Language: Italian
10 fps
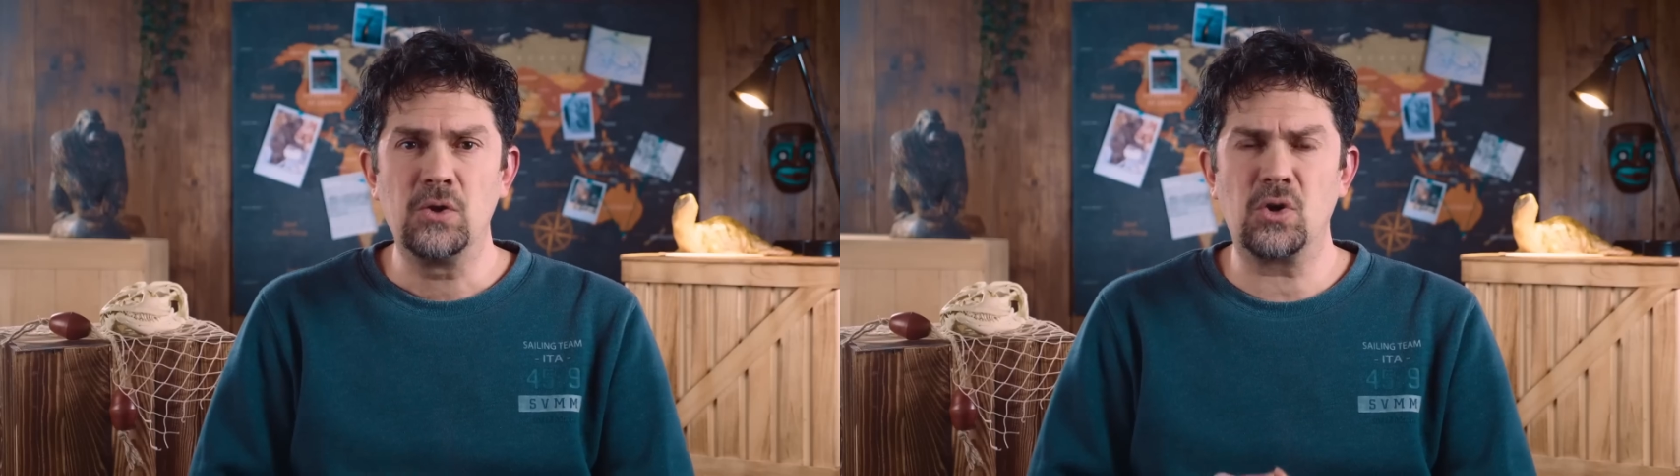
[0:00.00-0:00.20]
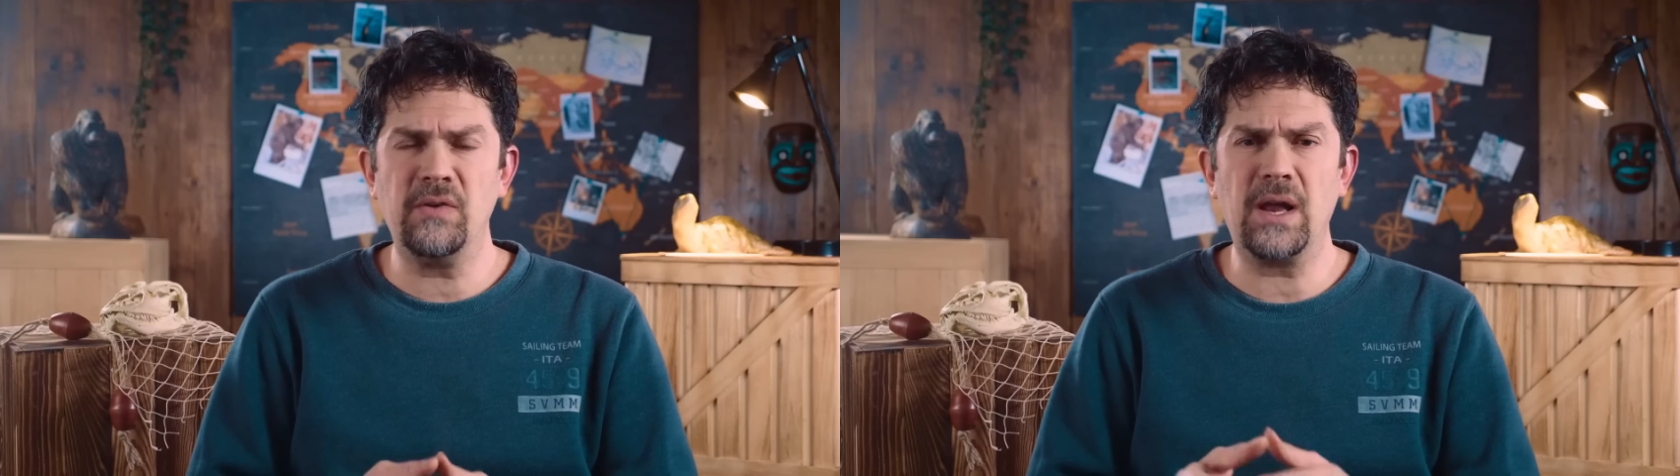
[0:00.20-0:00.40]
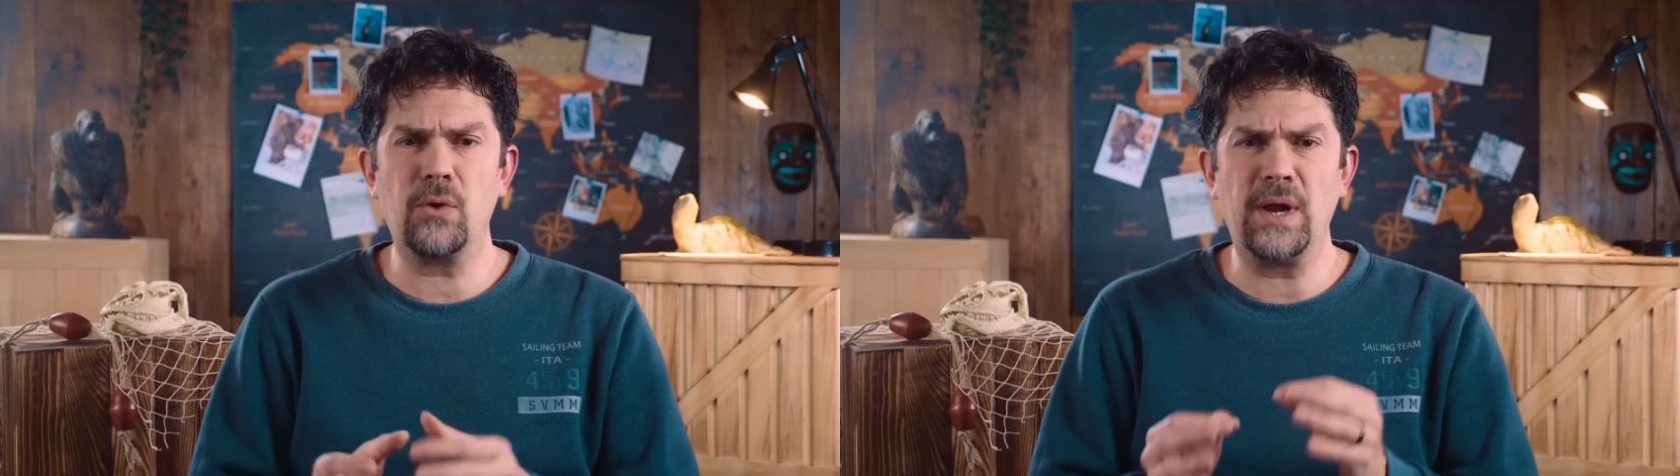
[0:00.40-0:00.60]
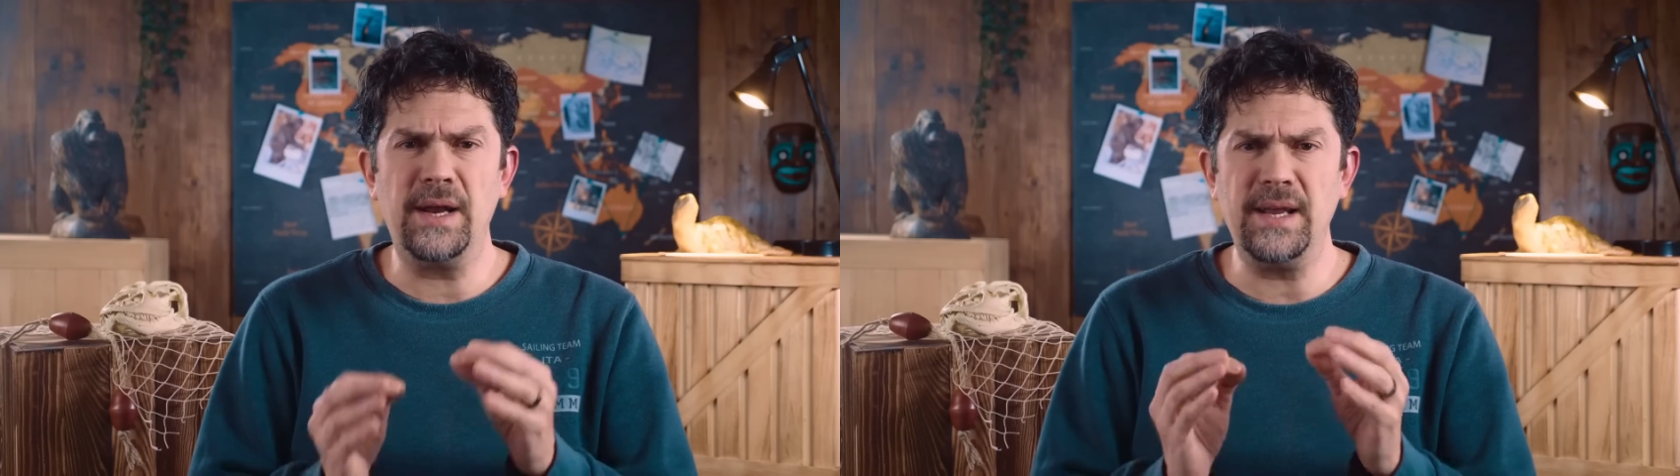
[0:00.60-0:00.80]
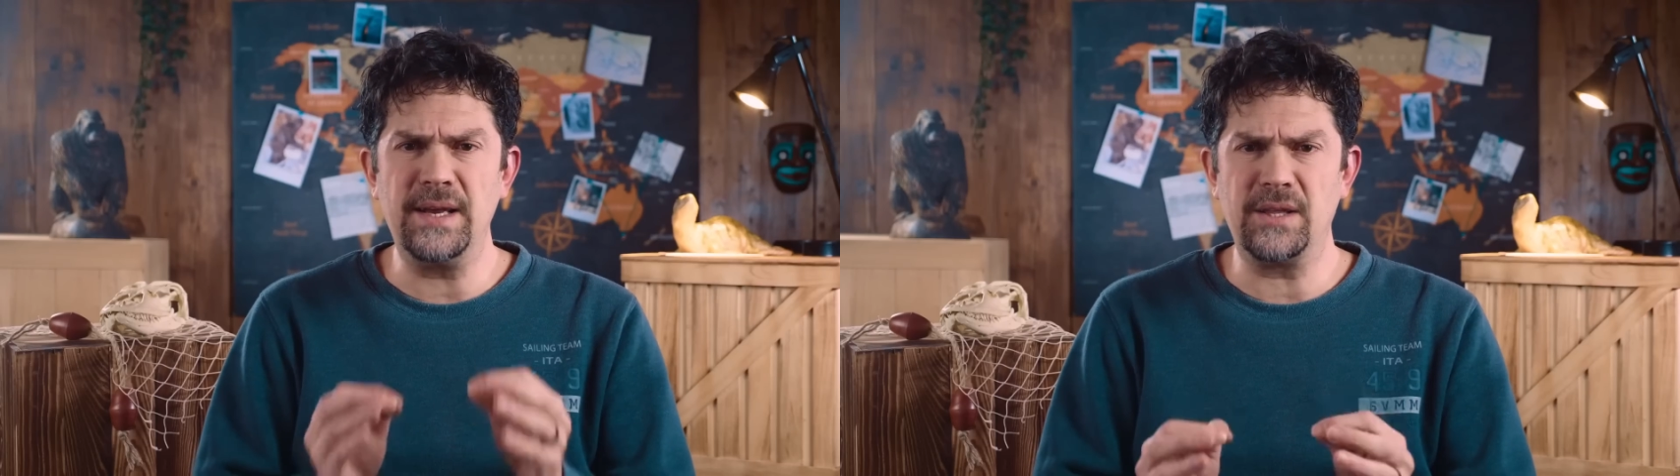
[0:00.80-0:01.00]
trovare una
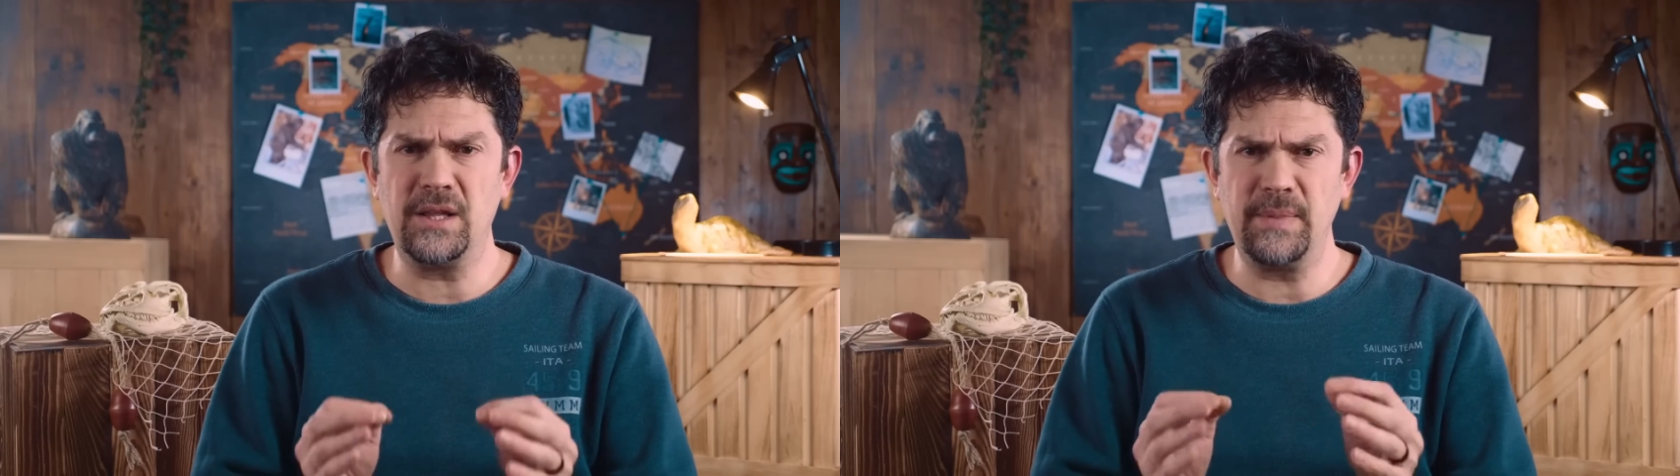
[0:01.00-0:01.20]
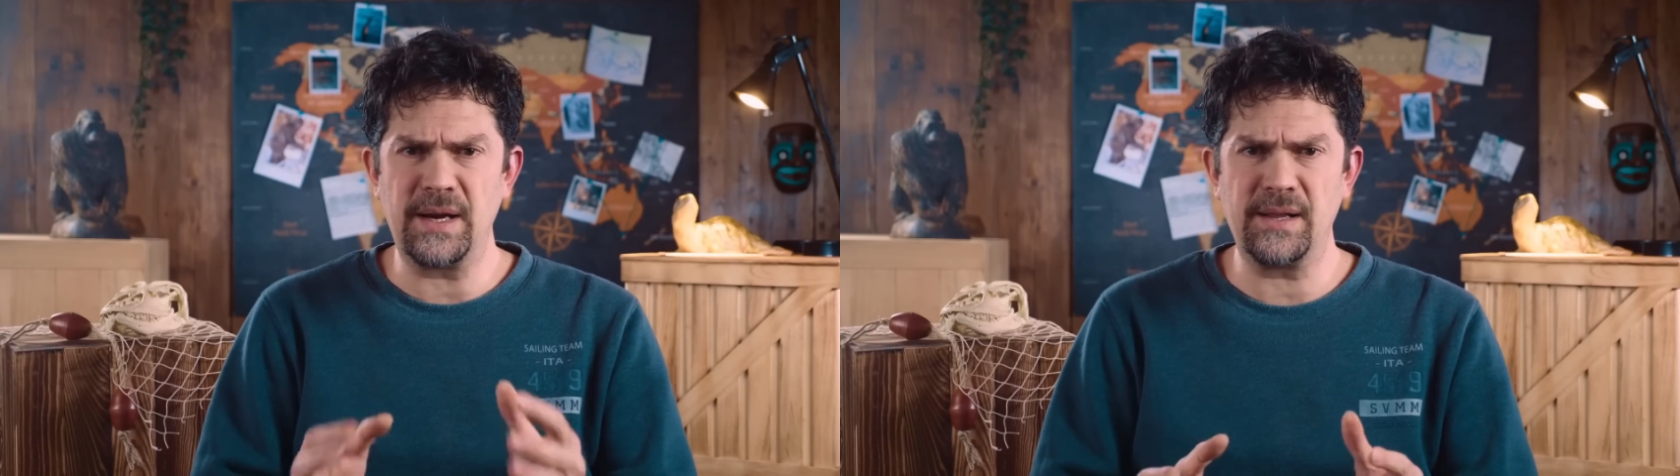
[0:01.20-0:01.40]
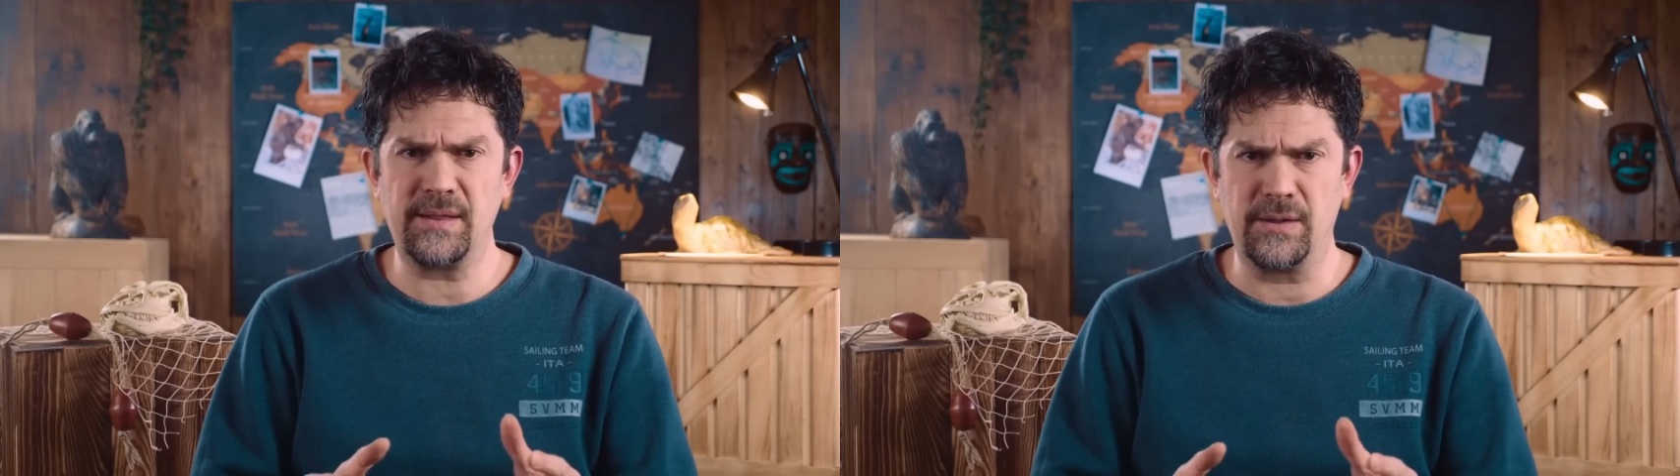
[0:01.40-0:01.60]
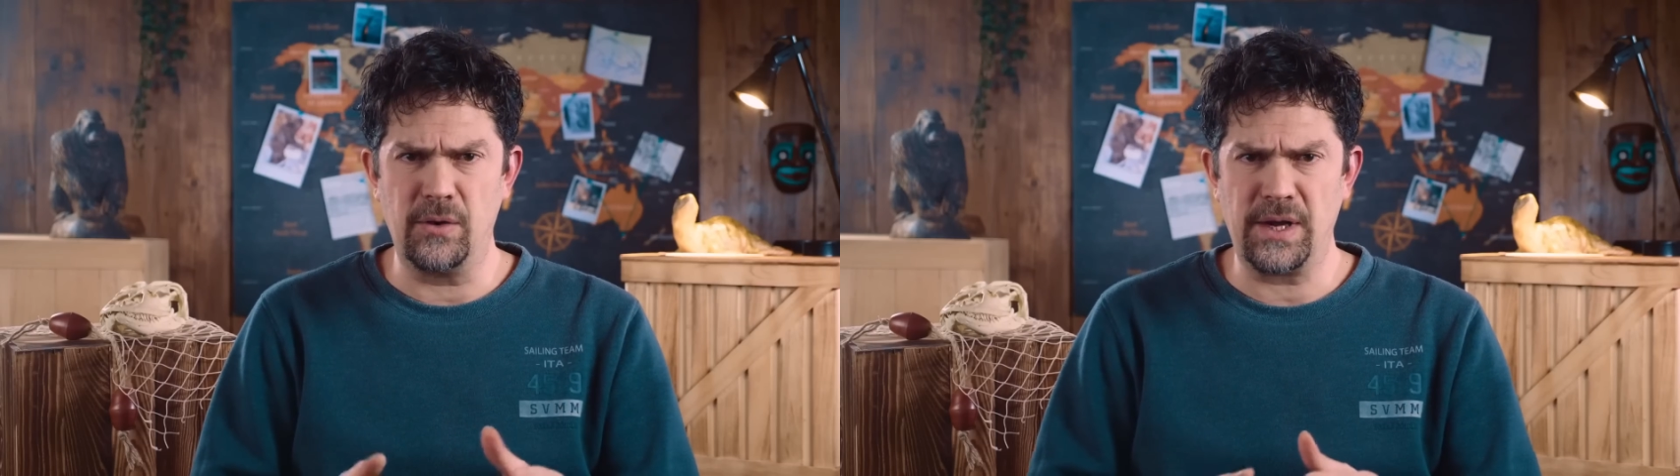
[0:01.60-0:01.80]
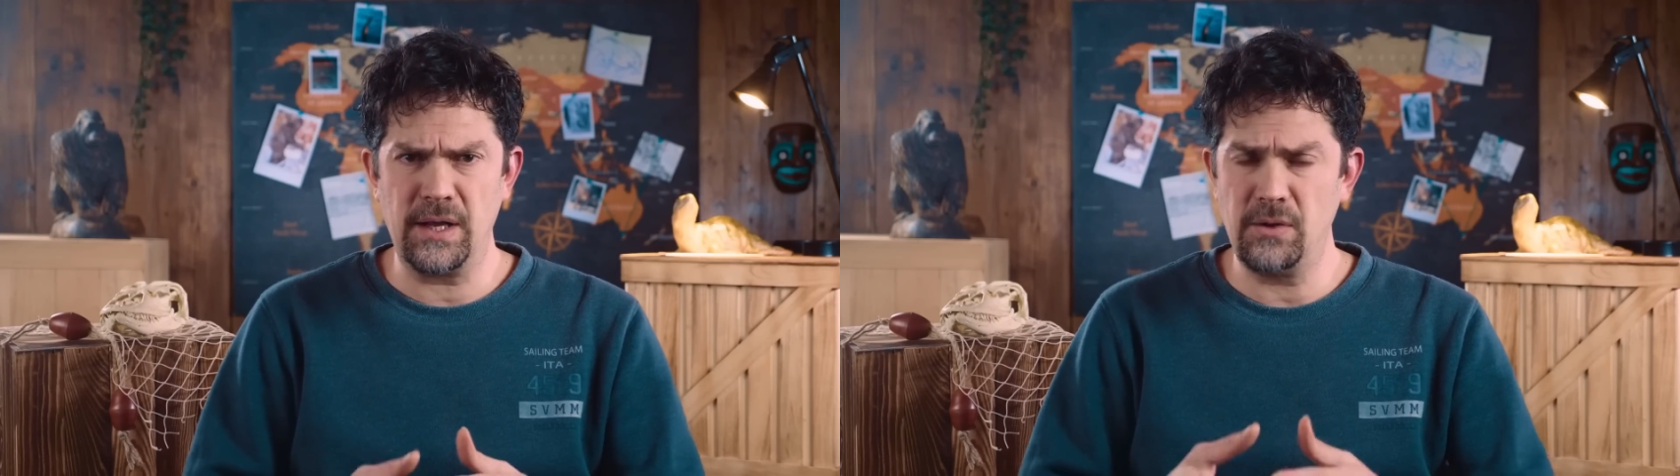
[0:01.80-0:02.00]
linea di demarcazione